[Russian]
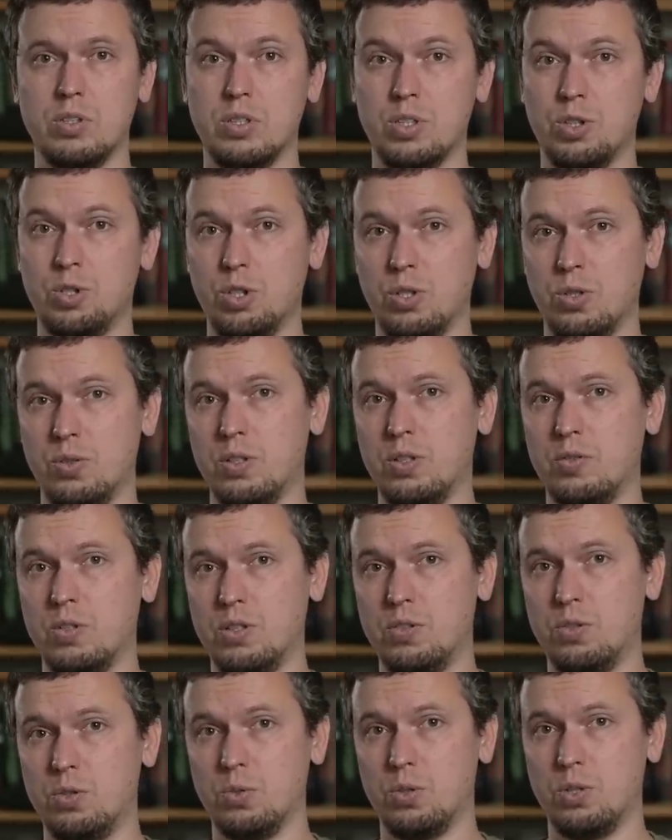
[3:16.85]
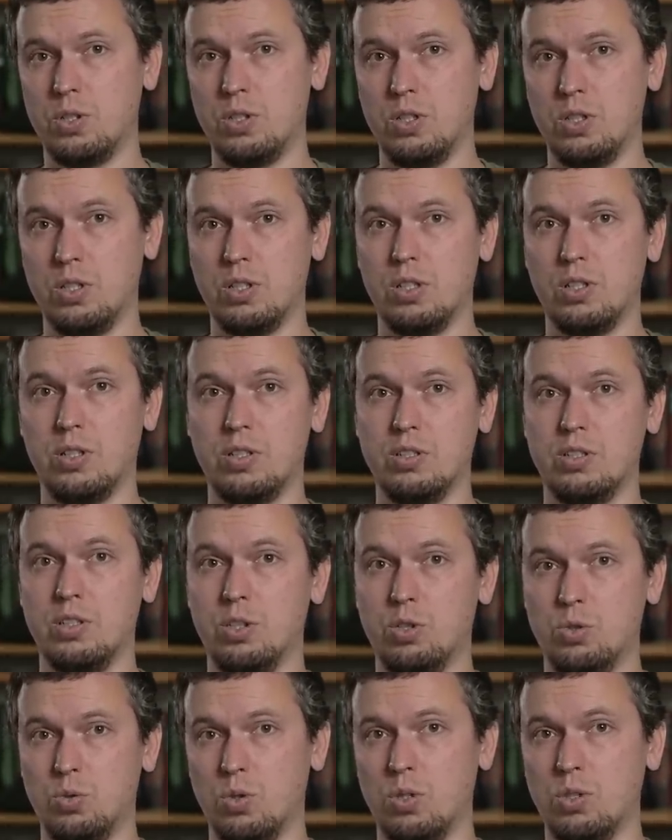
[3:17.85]
Сначала давайте все-таки я
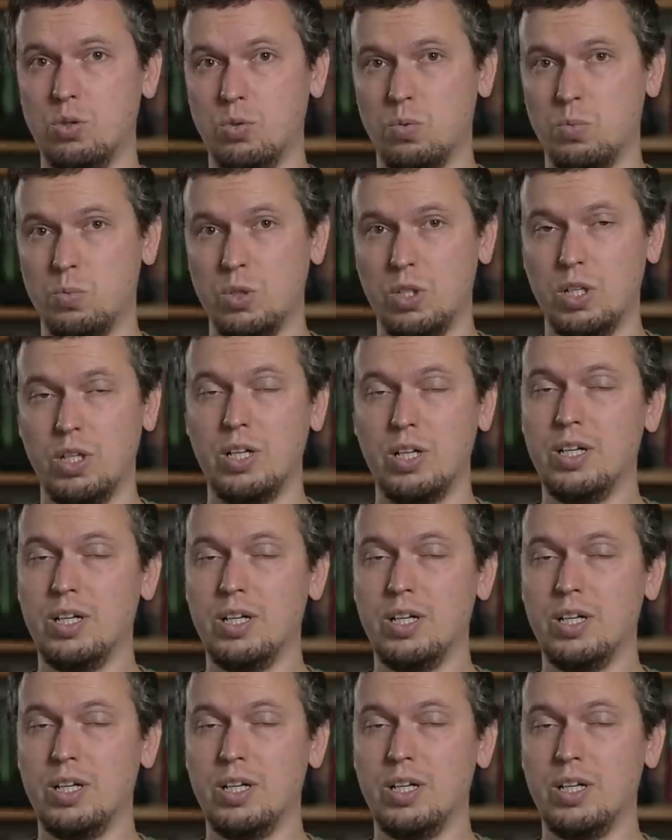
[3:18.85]
расскажу о том,